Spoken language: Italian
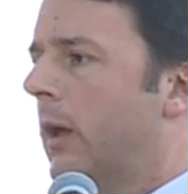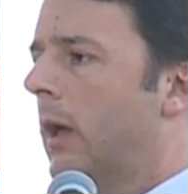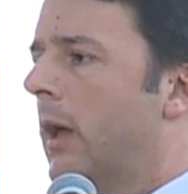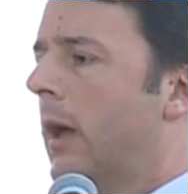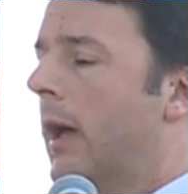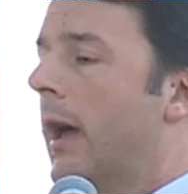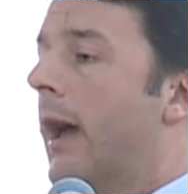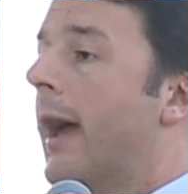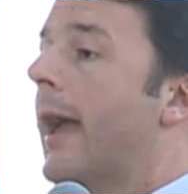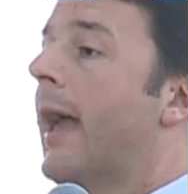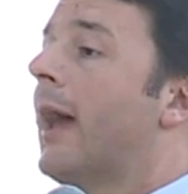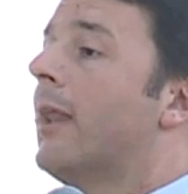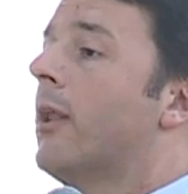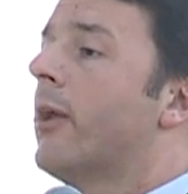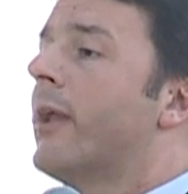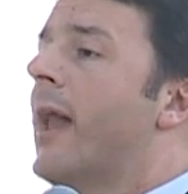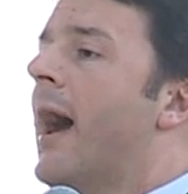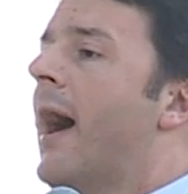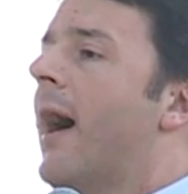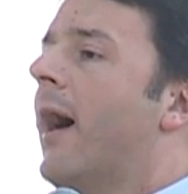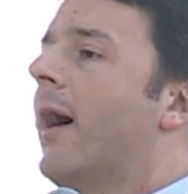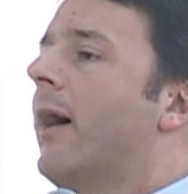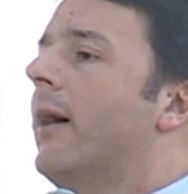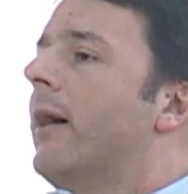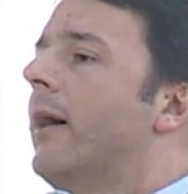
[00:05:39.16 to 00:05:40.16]
E
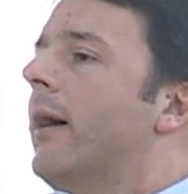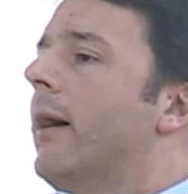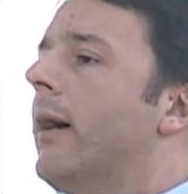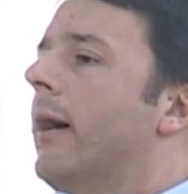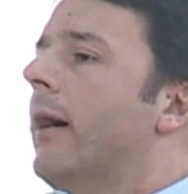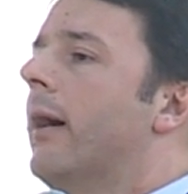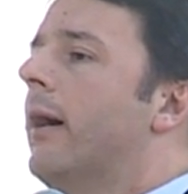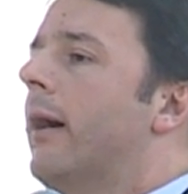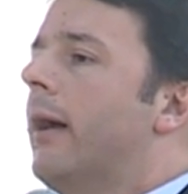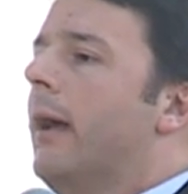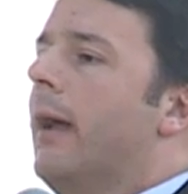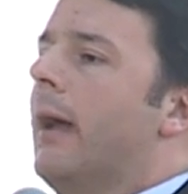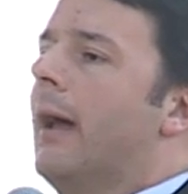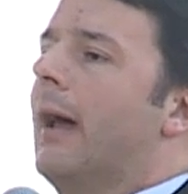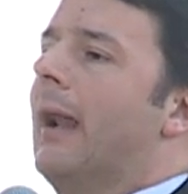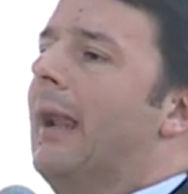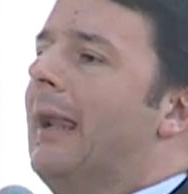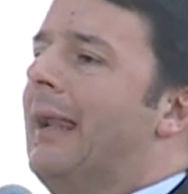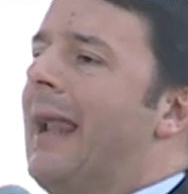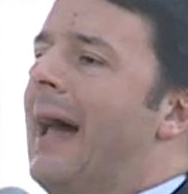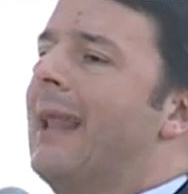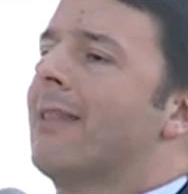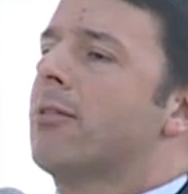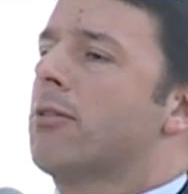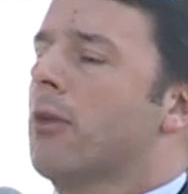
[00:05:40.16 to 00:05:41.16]
allora
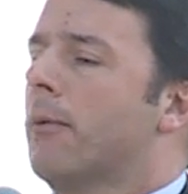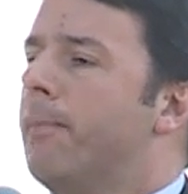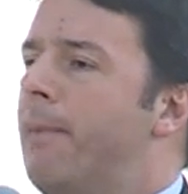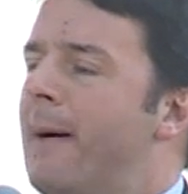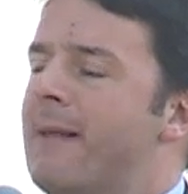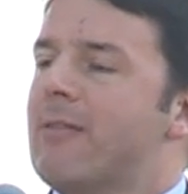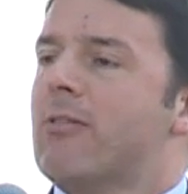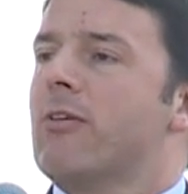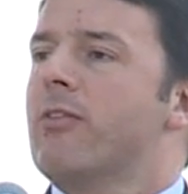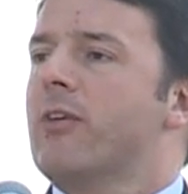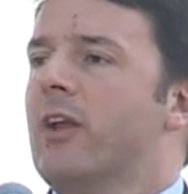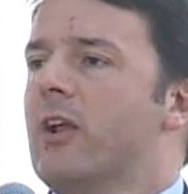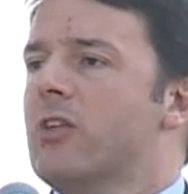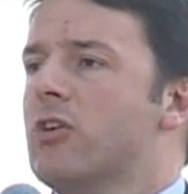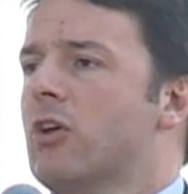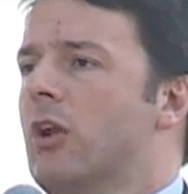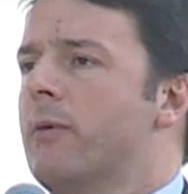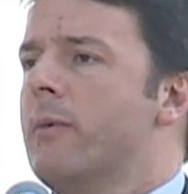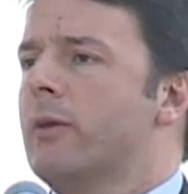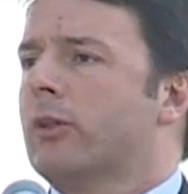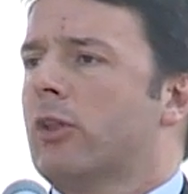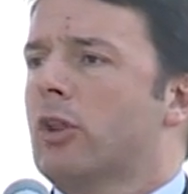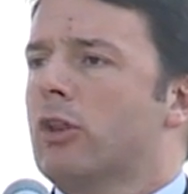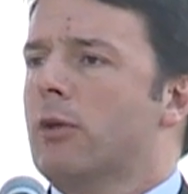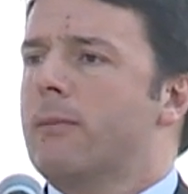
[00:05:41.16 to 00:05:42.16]
l'altro pezzo di
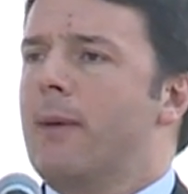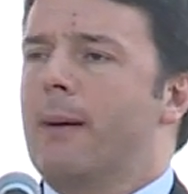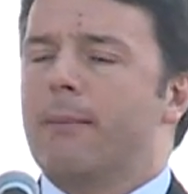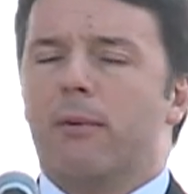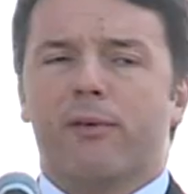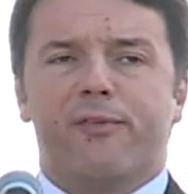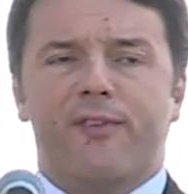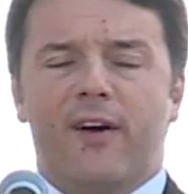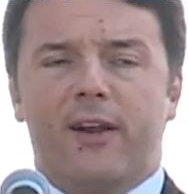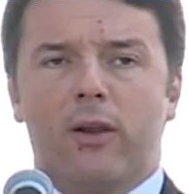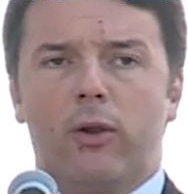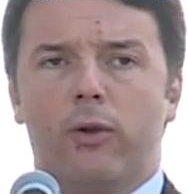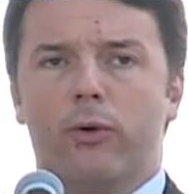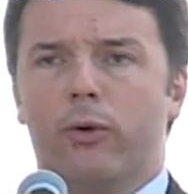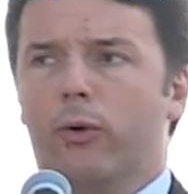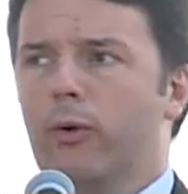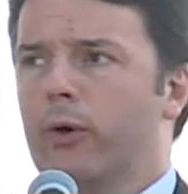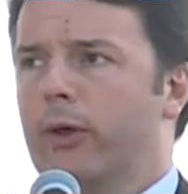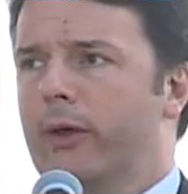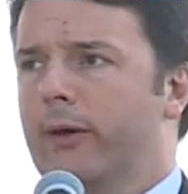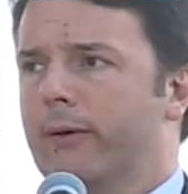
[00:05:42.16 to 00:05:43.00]
ragionamento dobbiamo farlo noi.